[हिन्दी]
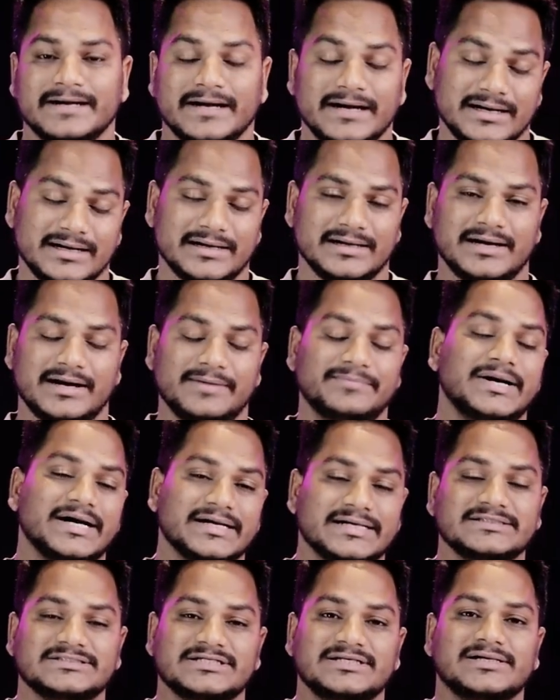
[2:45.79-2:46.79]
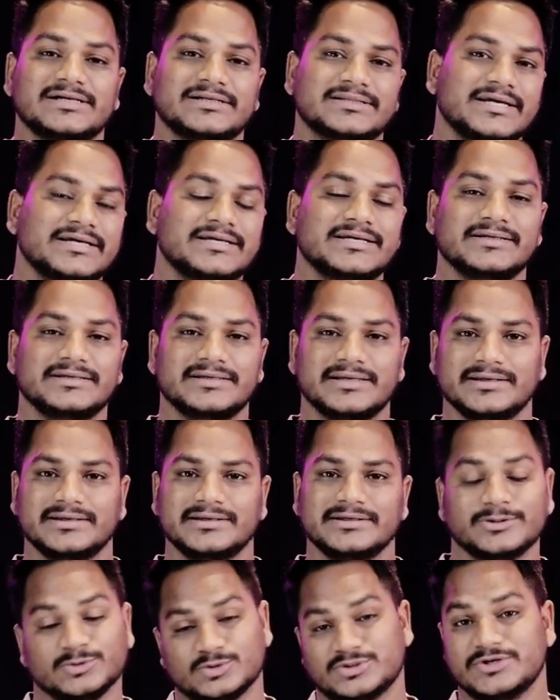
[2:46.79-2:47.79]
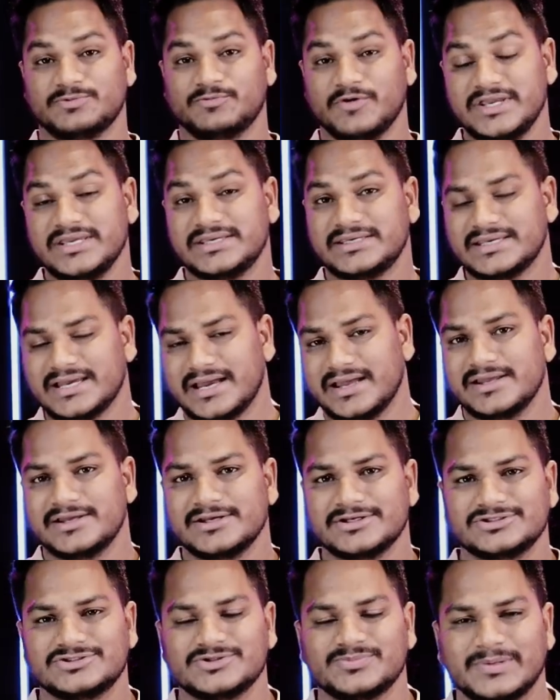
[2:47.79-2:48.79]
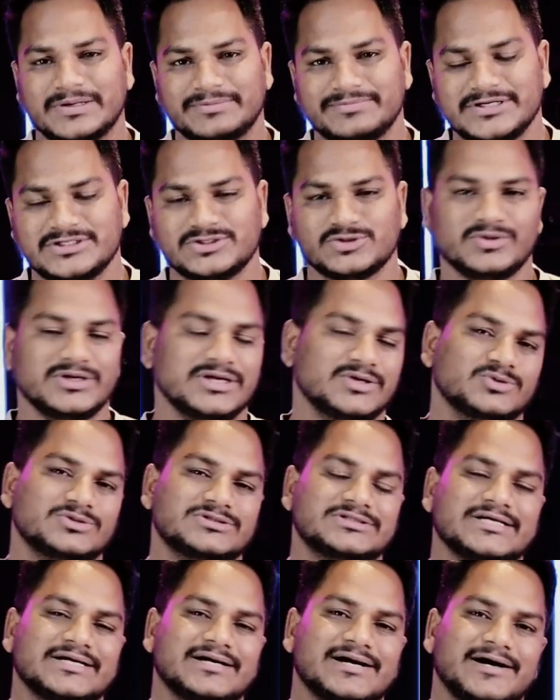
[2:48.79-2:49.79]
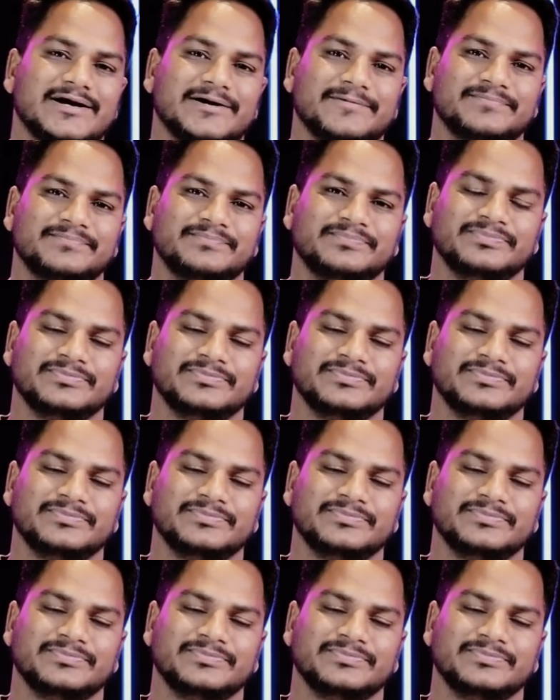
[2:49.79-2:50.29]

हाँ हम आगे चलकर देखेंगे कि उसने वही किया जो परमेश्वर ने उससे कहा